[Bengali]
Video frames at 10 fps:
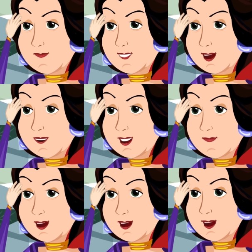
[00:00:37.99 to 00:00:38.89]
মাথাটা
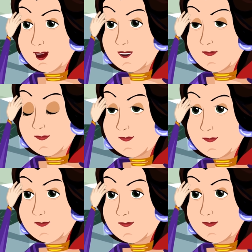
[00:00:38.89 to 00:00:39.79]
যন্ত্রণা
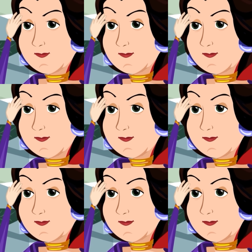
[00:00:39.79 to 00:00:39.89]
করছে